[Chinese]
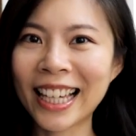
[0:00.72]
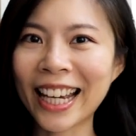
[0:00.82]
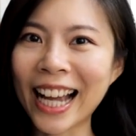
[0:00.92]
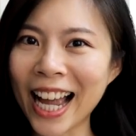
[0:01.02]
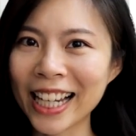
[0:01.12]

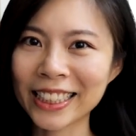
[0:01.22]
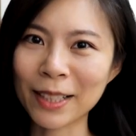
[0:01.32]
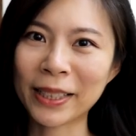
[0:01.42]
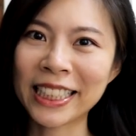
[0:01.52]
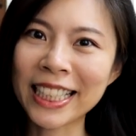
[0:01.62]
Hey guys,
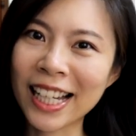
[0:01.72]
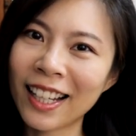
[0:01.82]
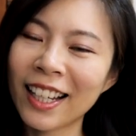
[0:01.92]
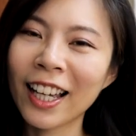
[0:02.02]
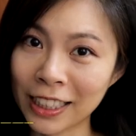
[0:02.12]
I'm a Nita.
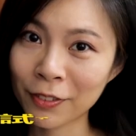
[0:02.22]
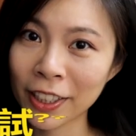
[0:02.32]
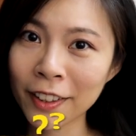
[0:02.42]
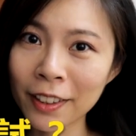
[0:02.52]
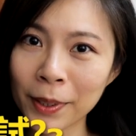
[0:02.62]

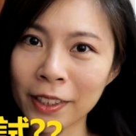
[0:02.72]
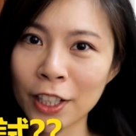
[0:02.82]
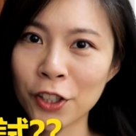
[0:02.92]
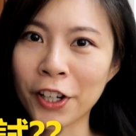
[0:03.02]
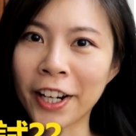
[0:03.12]
In this video,
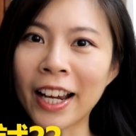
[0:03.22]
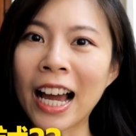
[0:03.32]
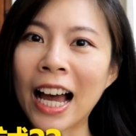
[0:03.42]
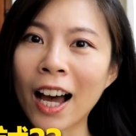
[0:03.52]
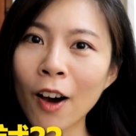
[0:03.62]
I'm gonna
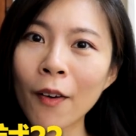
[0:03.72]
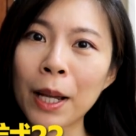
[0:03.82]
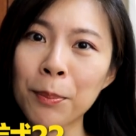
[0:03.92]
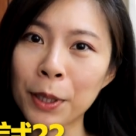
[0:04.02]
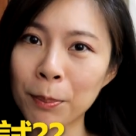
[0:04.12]
share how
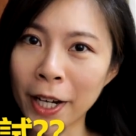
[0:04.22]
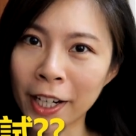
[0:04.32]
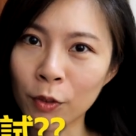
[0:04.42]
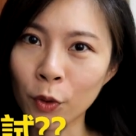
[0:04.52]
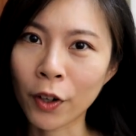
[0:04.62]
I
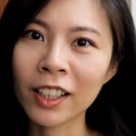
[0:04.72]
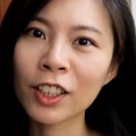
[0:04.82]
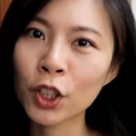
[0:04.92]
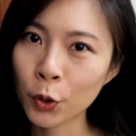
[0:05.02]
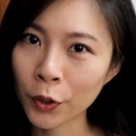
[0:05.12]
prepared for
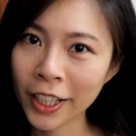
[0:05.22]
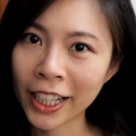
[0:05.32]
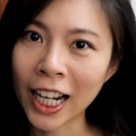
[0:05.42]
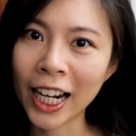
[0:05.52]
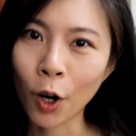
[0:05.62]
tour
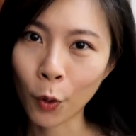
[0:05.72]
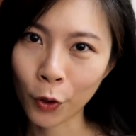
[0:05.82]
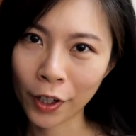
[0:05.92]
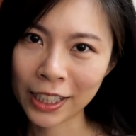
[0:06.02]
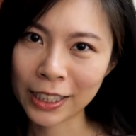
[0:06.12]
guide
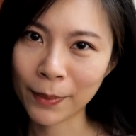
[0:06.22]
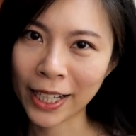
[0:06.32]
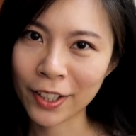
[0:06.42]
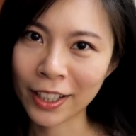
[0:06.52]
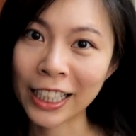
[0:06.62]
oral
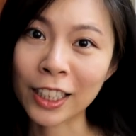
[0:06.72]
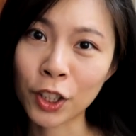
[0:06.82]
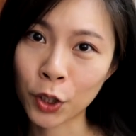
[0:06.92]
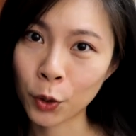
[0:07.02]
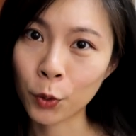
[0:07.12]
examination in
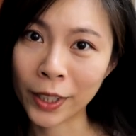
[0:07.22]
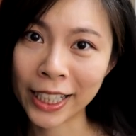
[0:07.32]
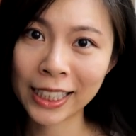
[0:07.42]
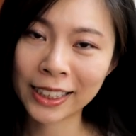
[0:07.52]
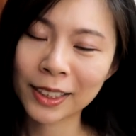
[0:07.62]
two
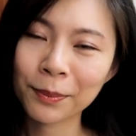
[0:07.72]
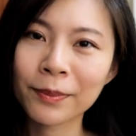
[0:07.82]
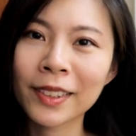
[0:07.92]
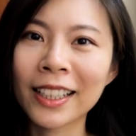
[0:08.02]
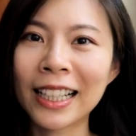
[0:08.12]
weeks.
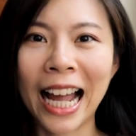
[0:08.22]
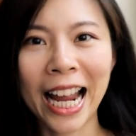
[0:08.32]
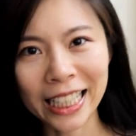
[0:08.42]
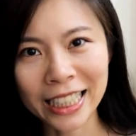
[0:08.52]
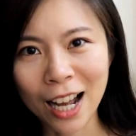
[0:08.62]

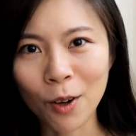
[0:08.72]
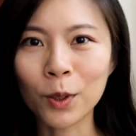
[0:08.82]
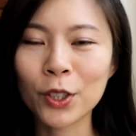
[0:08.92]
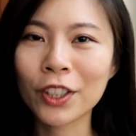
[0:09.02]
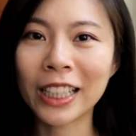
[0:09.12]
Hi, 大家好，
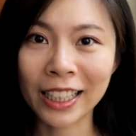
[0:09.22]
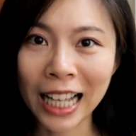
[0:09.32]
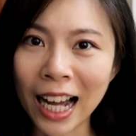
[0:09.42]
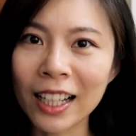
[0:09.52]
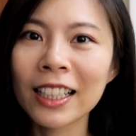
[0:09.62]
我是妮
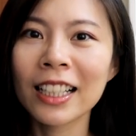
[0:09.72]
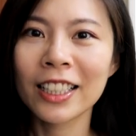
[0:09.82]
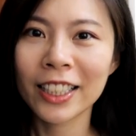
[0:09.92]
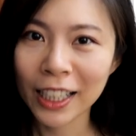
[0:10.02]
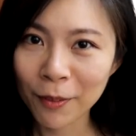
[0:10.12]
塔。
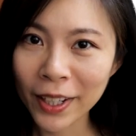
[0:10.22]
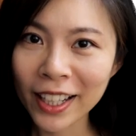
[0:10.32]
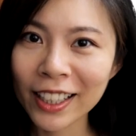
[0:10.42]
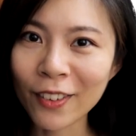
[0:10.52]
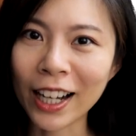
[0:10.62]
这个影
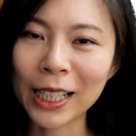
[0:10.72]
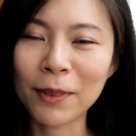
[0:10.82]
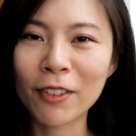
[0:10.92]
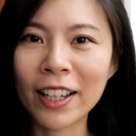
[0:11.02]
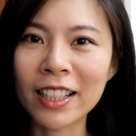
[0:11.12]
片呢，我要跟你
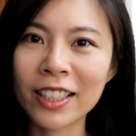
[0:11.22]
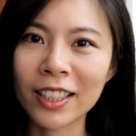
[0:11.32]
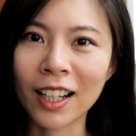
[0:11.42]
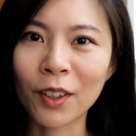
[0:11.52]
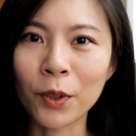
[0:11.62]
们分
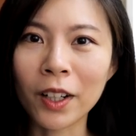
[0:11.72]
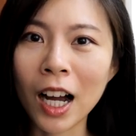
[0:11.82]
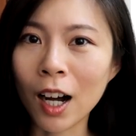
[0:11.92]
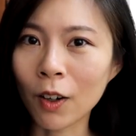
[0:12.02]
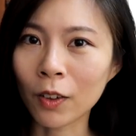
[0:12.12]
享我
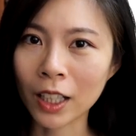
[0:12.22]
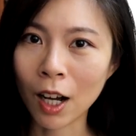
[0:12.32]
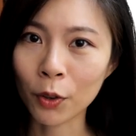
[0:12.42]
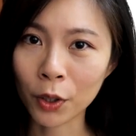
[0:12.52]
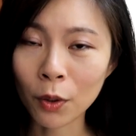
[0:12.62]
考
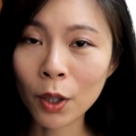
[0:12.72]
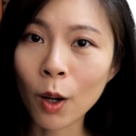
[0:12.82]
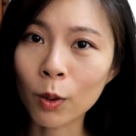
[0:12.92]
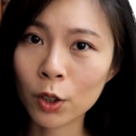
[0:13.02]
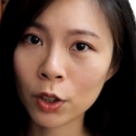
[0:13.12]
导游
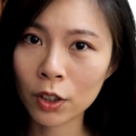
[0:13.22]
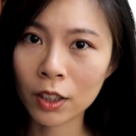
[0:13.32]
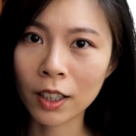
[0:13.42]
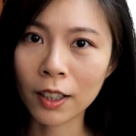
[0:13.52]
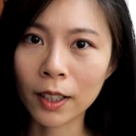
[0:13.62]
口试
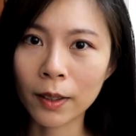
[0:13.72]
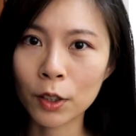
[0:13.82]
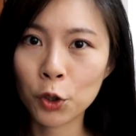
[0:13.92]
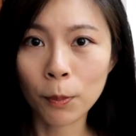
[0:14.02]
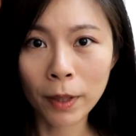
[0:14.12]

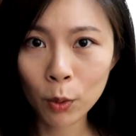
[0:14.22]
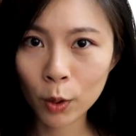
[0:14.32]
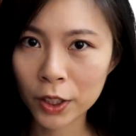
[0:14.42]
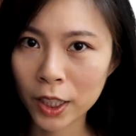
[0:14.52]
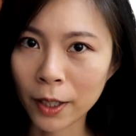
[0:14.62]
的准备
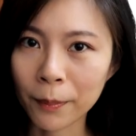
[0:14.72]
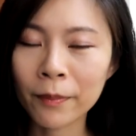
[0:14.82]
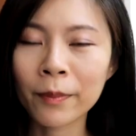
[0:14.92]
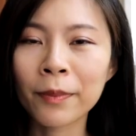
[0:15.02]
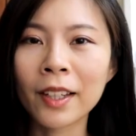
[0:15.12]
过程，
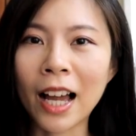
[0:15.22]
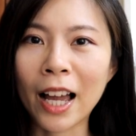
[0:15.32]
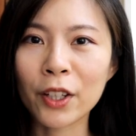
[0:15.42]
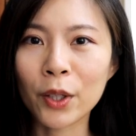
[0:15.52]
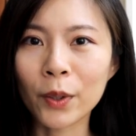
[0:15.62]

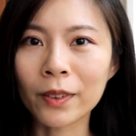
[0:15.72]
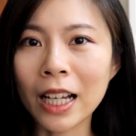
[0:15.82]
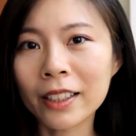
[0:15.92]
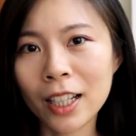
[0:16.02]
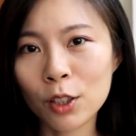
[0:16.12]
还有
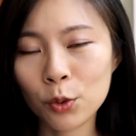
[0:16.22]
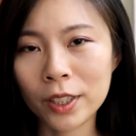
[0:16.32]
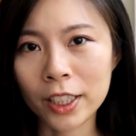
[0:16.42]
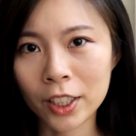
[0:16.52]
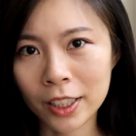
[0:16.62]
当天要注
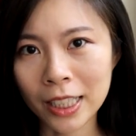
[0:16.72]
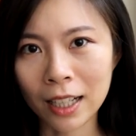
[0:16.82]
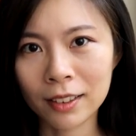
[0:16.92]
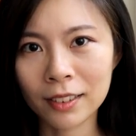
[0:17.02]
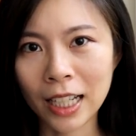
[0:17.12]
意的事
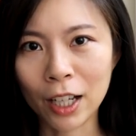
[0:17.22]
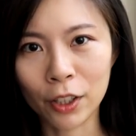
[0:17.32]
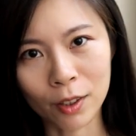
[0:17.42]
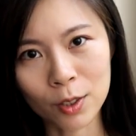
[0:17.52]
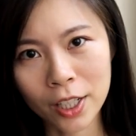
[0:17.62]
项，还
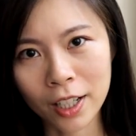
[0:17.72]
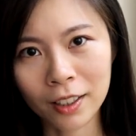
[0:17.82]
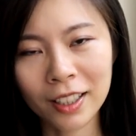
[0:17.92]
有流程。